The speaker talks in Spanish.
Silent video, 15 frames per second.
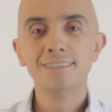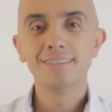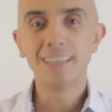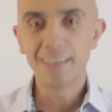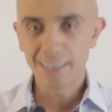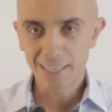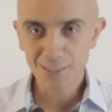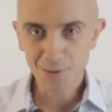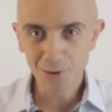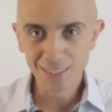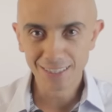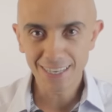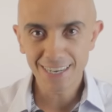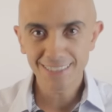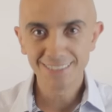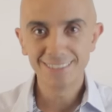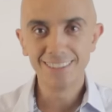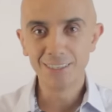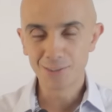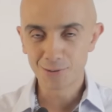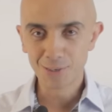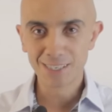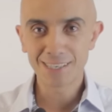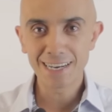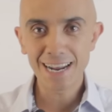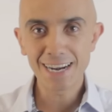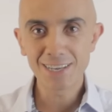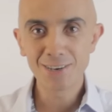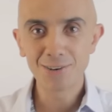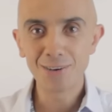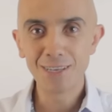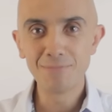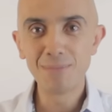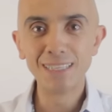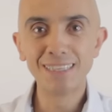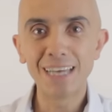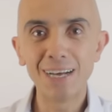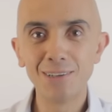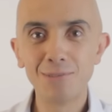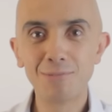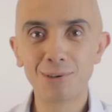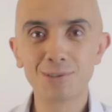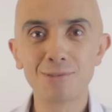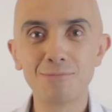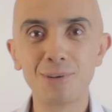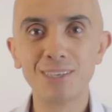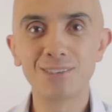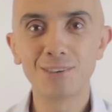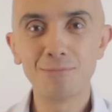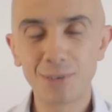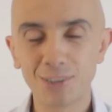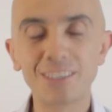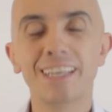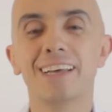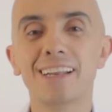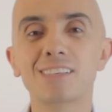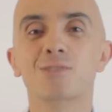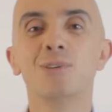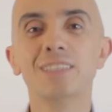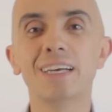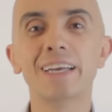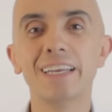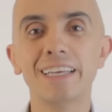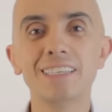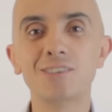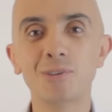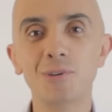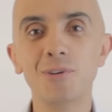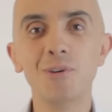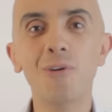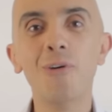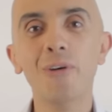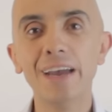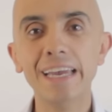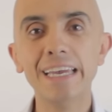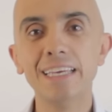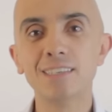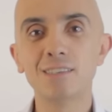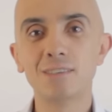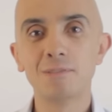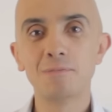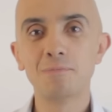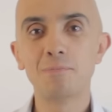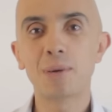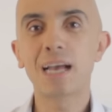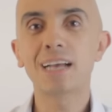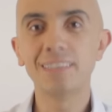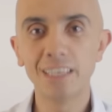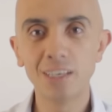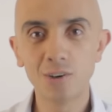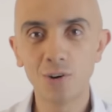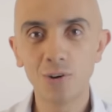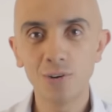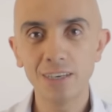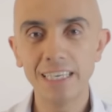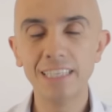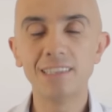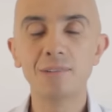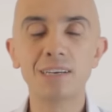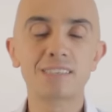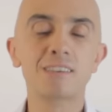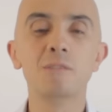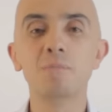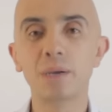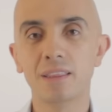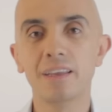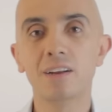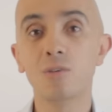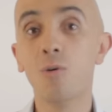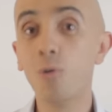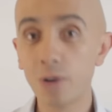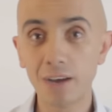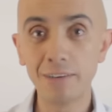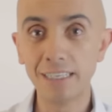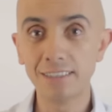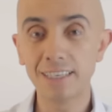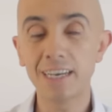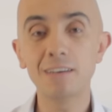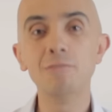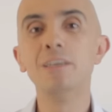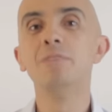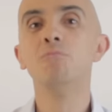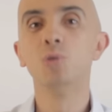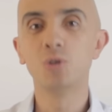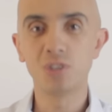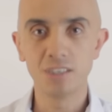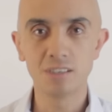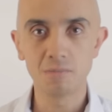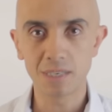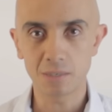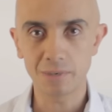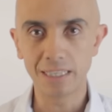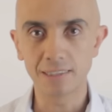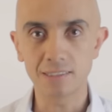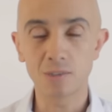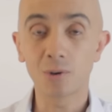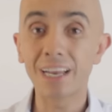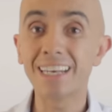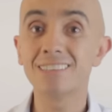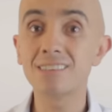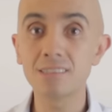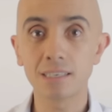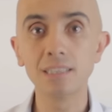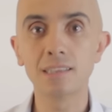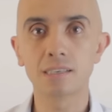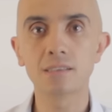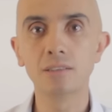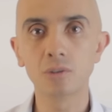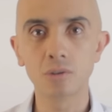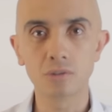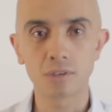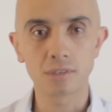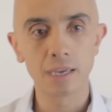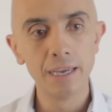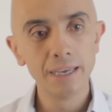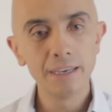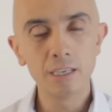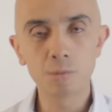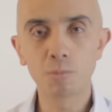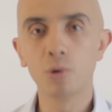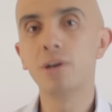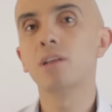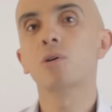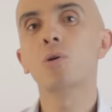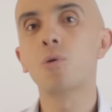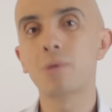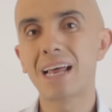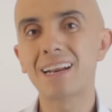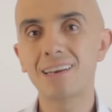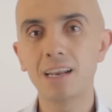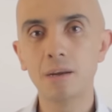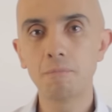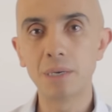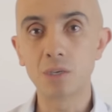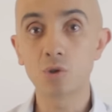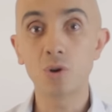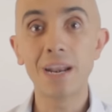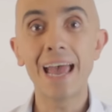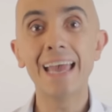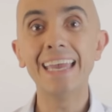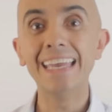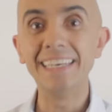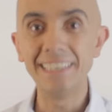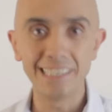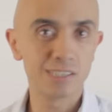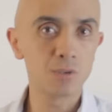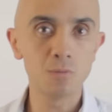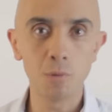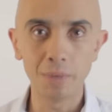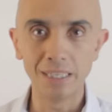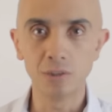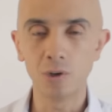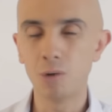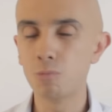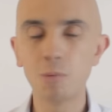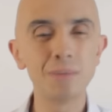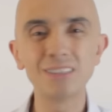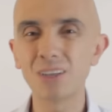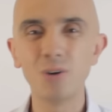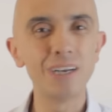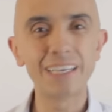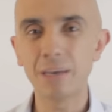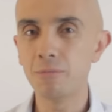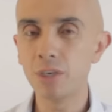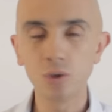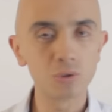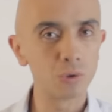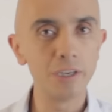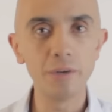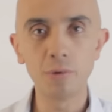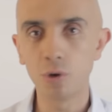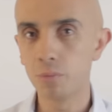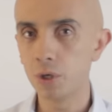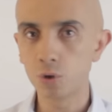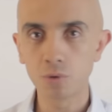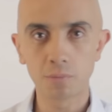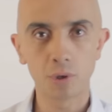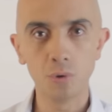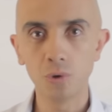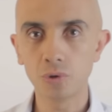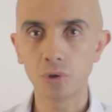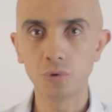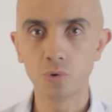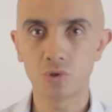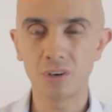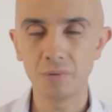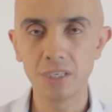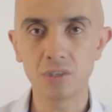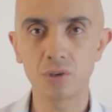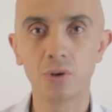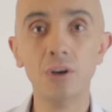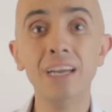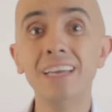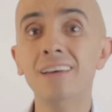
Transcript: Te darás cuenta, es un escenario inventado por supuesto, pero te darás cuenta que esto no es práctico y te va a hacer perder una venta y muchísimas ventas. Lo que necesitas entonces es poder cobrarle a la persona en ese momento, en el momento en el que vio tu libro, vio tu producto, tu servicio